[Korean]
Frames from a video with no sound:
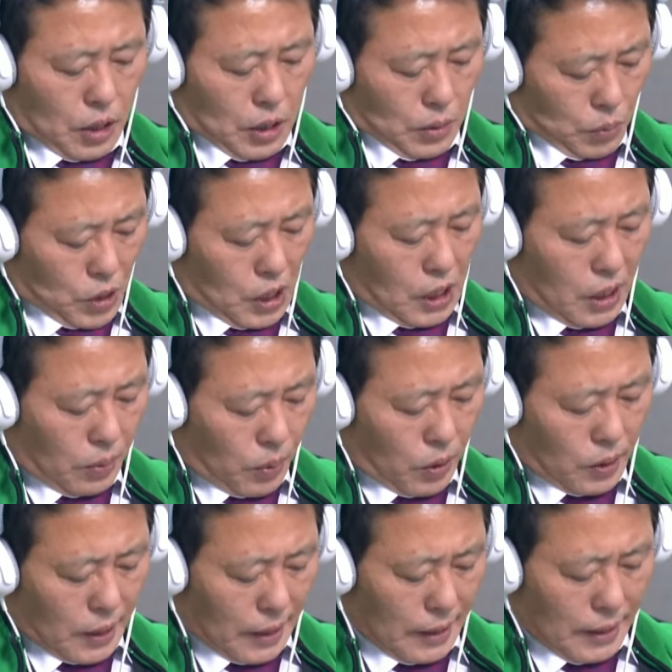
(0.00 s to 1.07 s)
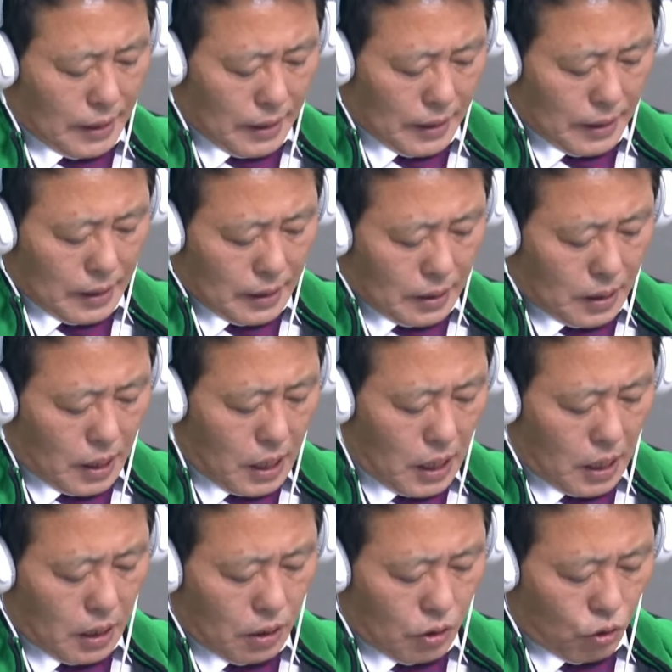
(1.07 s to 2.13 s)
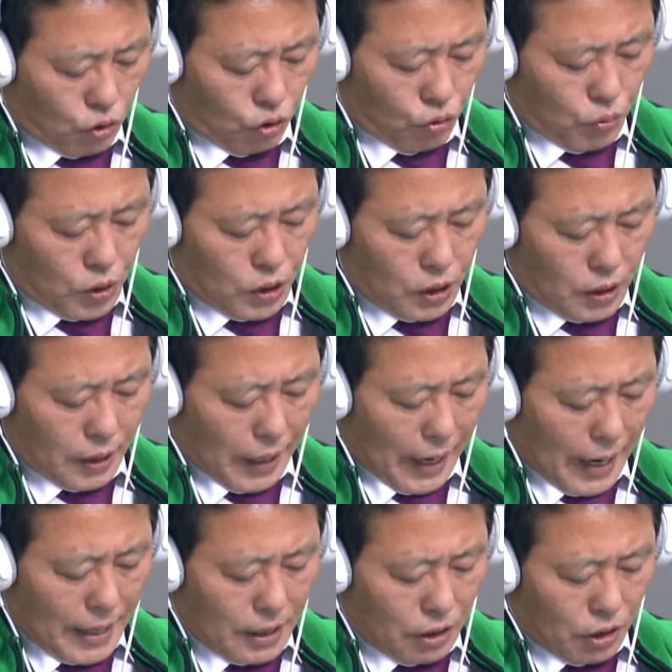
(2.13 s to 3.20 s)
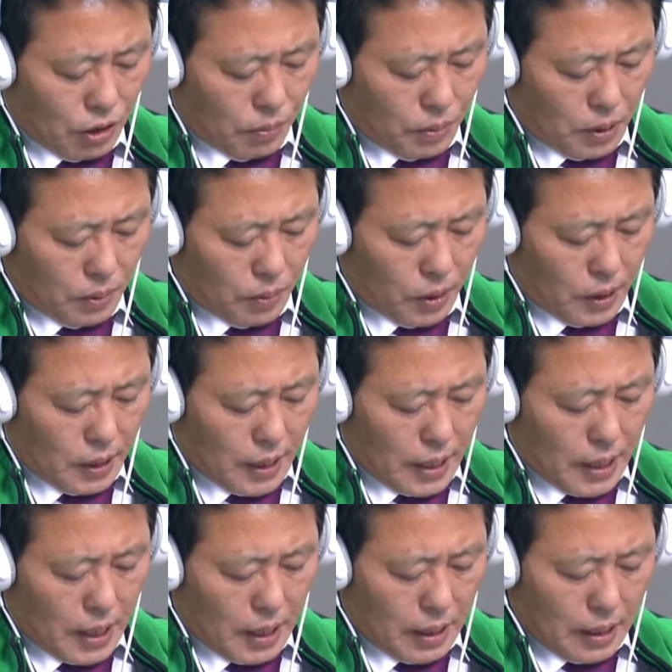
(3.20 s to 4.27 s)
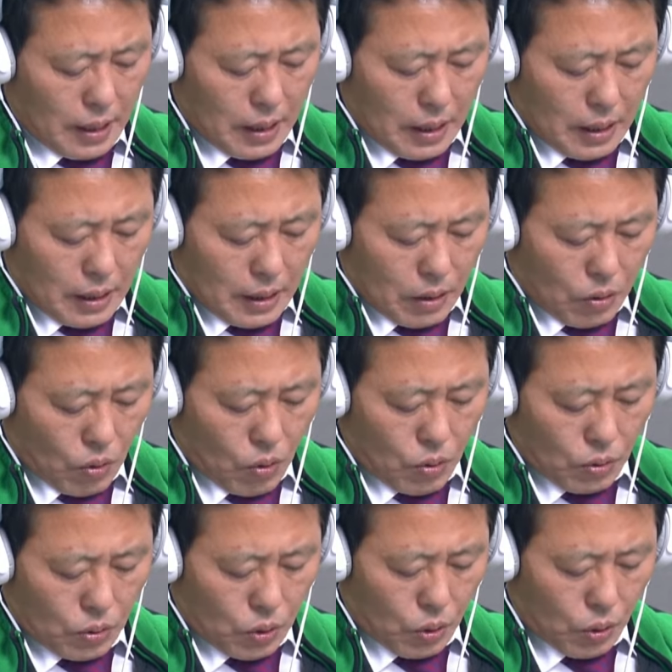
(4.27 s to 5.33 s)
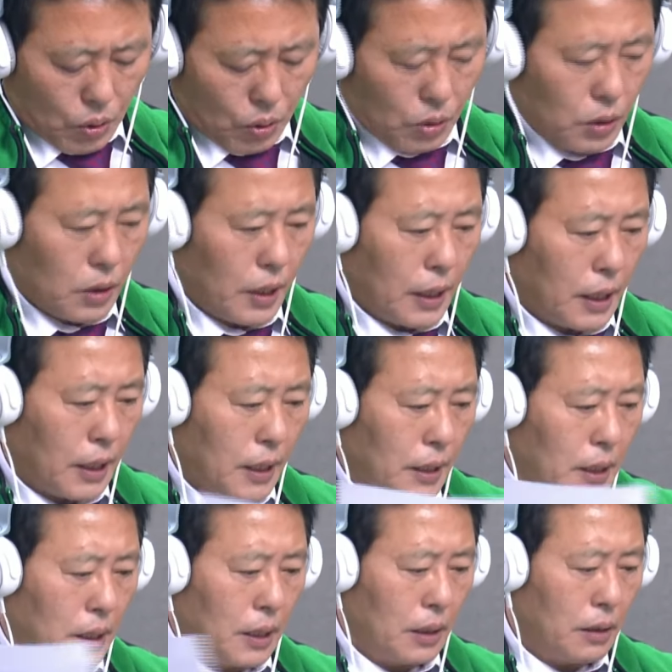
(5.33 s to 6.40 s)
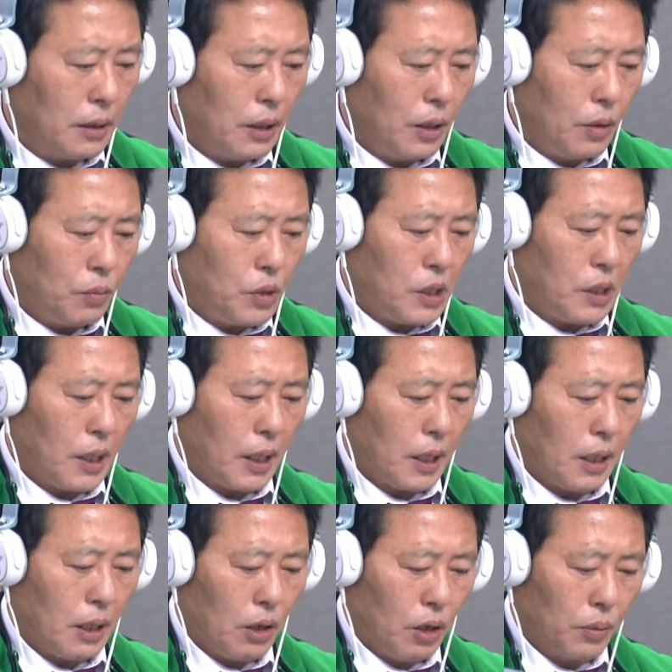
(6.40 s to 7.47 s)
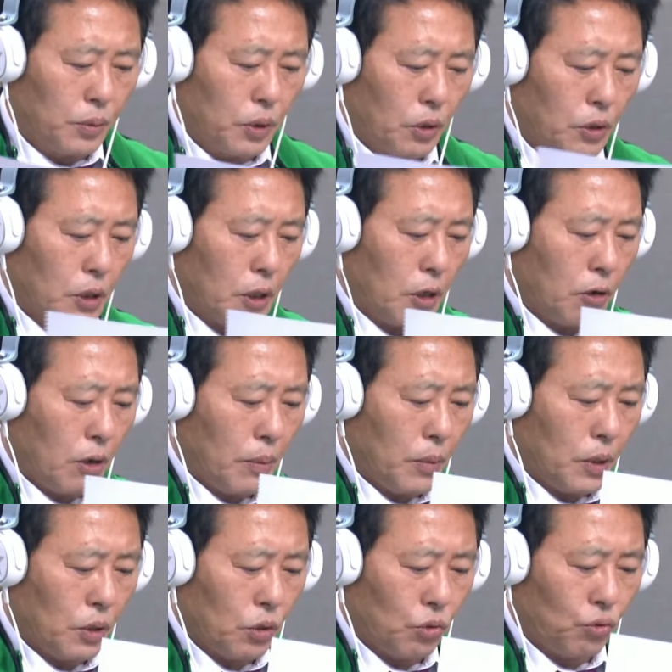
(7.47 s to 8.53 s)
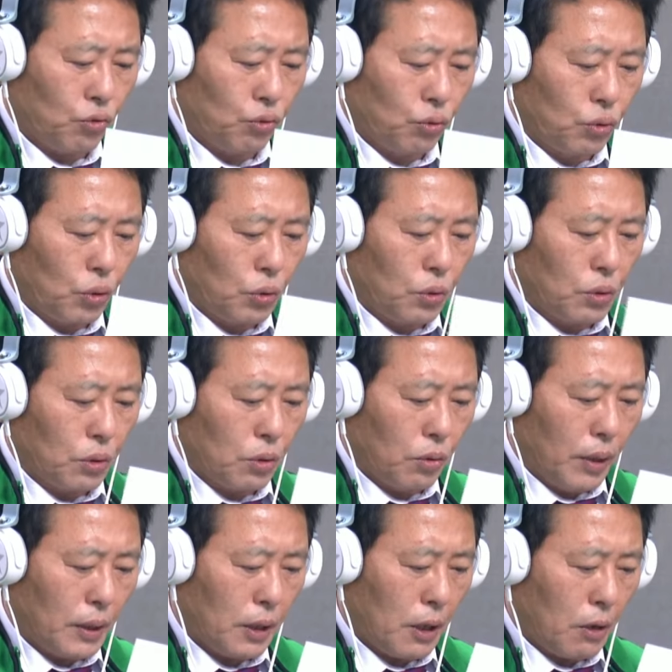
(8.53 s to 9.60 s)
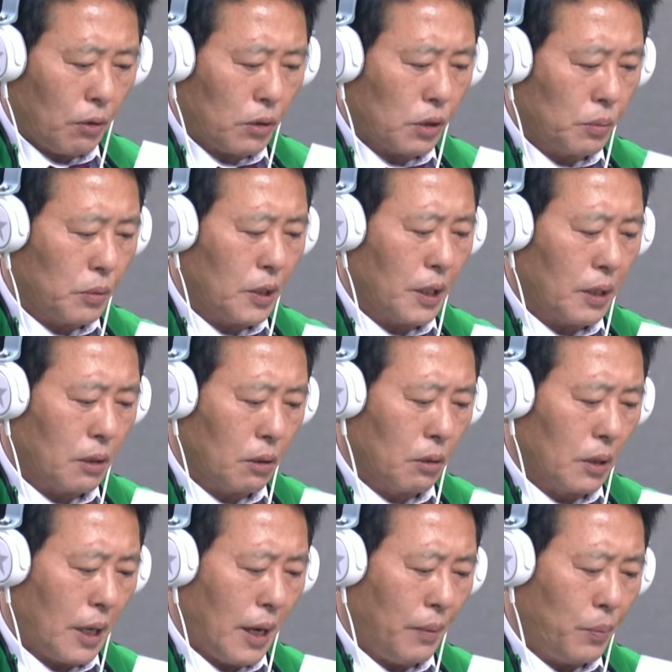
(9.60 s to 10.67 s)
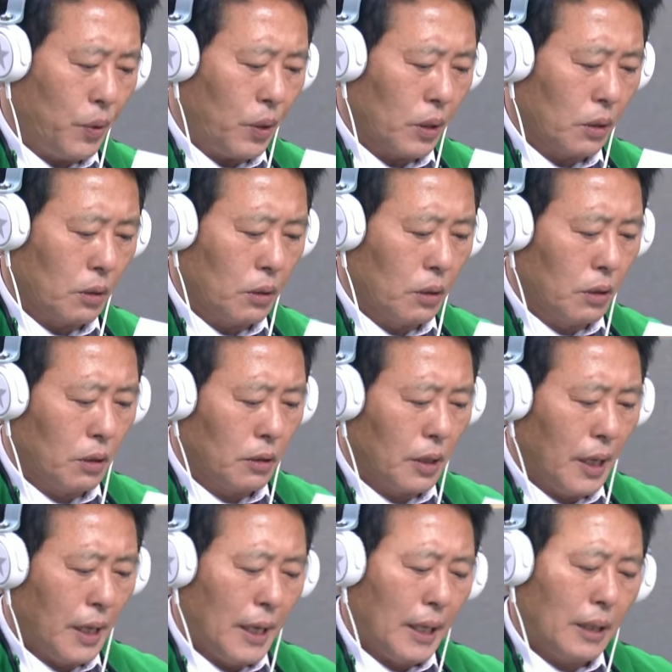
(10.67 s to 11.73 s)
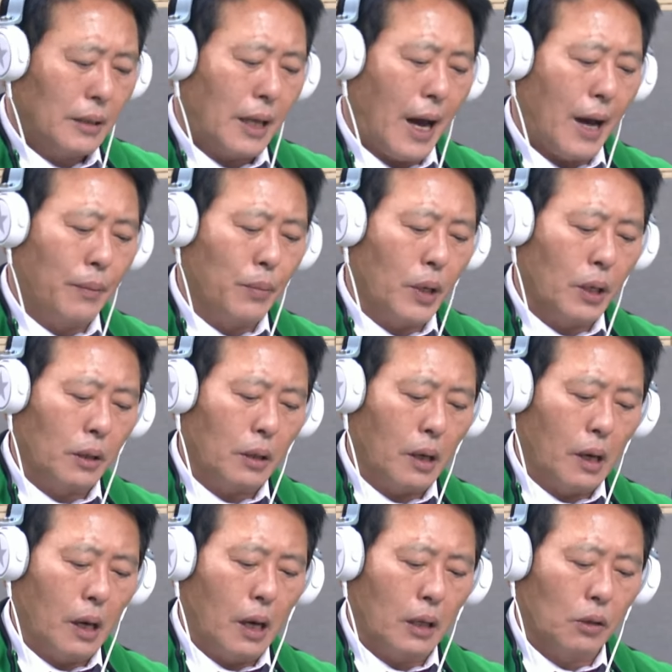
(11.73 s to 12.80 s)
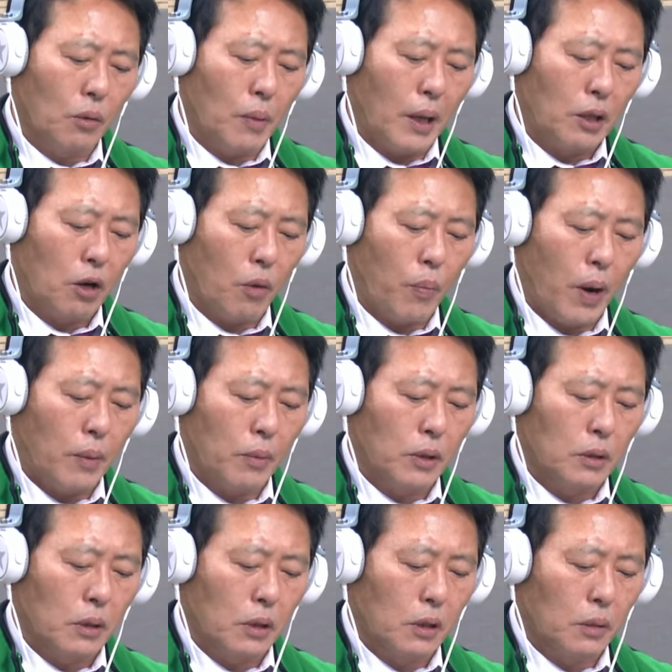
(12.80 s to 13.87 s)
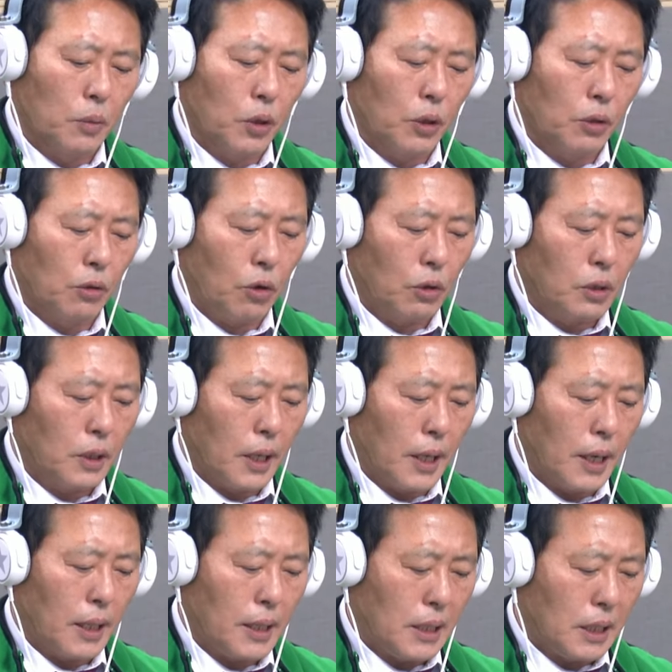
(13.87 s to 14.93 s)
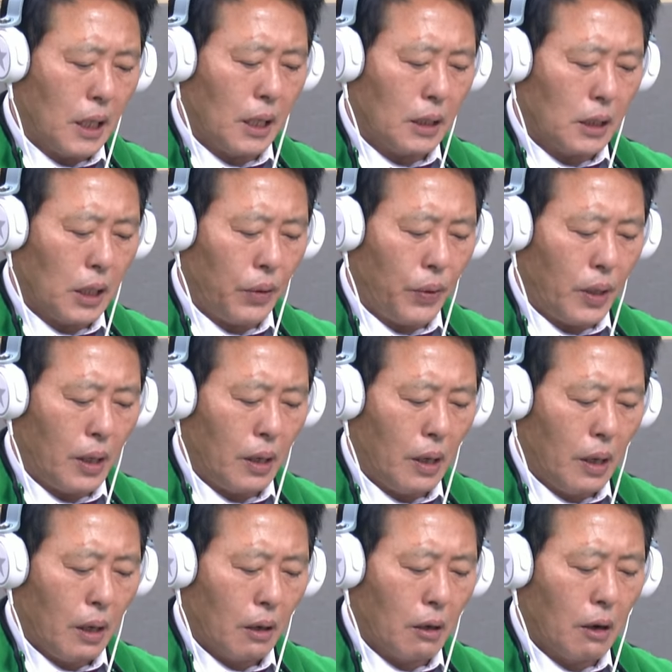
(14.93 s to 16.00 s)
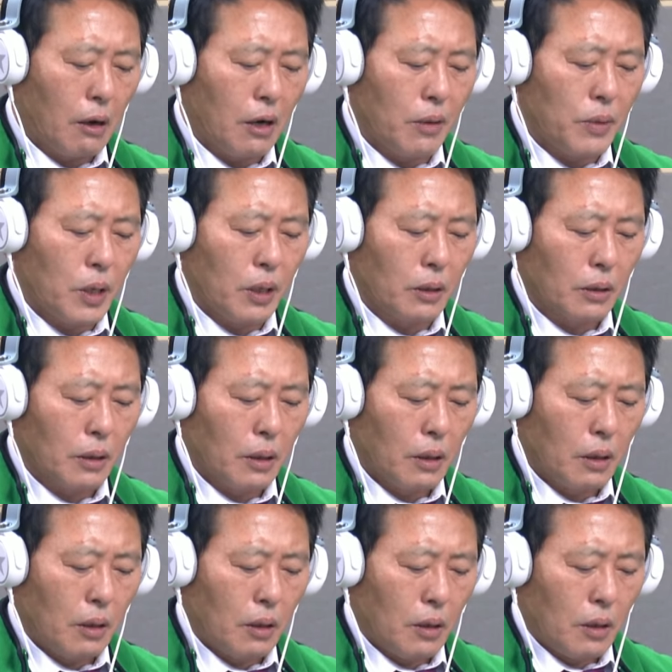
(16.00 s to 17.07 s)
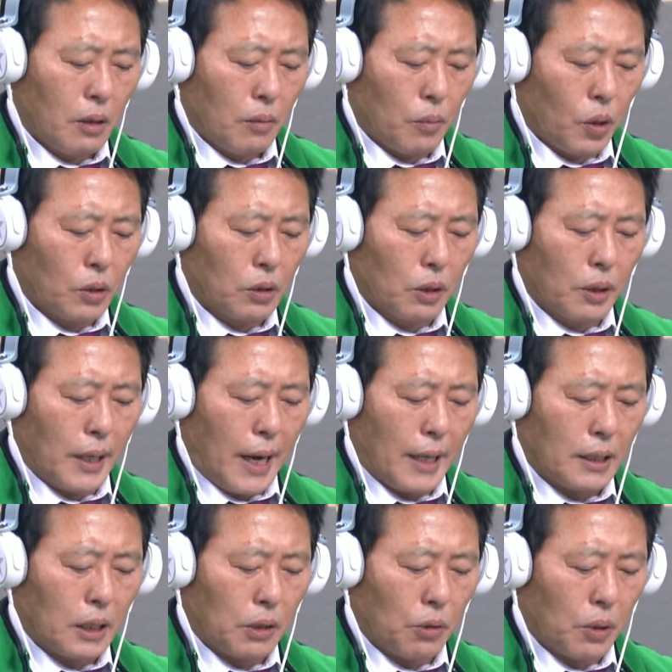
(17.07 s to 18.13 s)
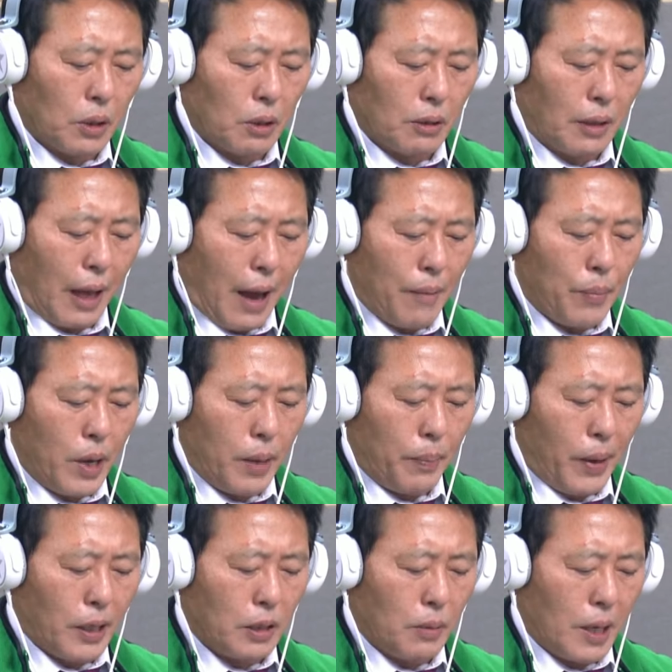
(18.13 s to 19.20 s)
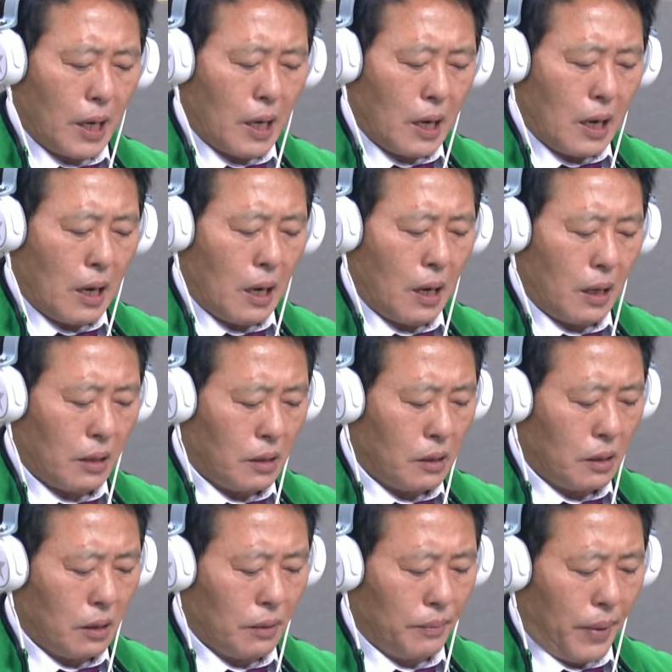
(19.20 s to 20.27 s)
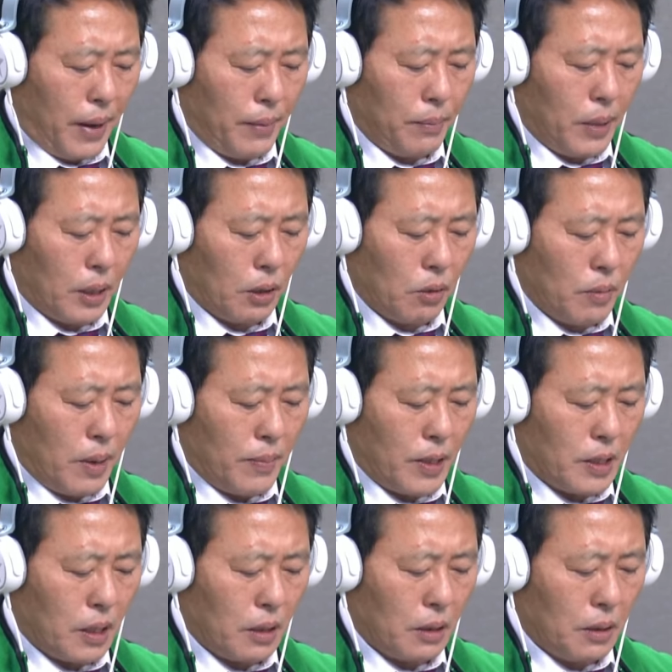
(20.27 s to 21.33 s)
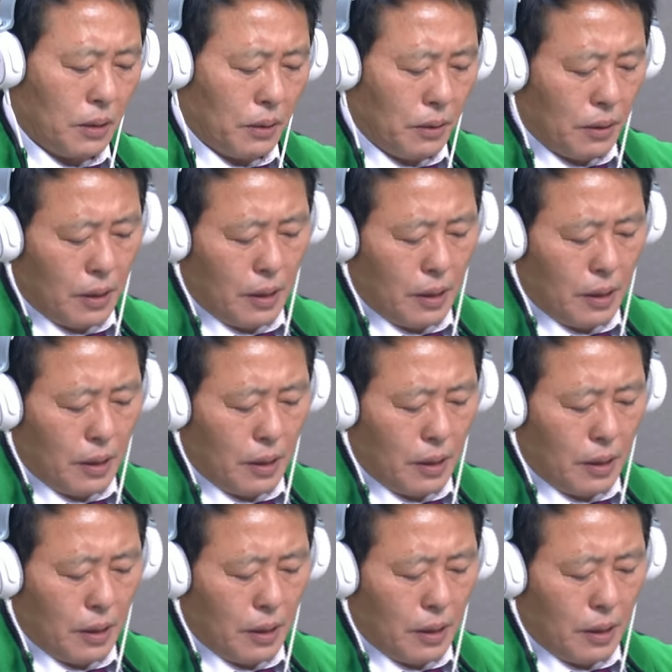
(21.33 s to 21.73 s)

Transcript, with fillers: 비흡연자들, 특히 주민은 간접 흡연이나 꽁초, 쓰레기 같은 피해가 없어질 거라면서 두 손 들고 환영하고 있습니다. 그러나 한편에서는 담배는 계속 만들어 팔면서 금연은 그 권장하는 이상한 사회. 그러려면 먼저 양재동에선 담배 팔지 말아라 이런 반발도 만만치 않은데요.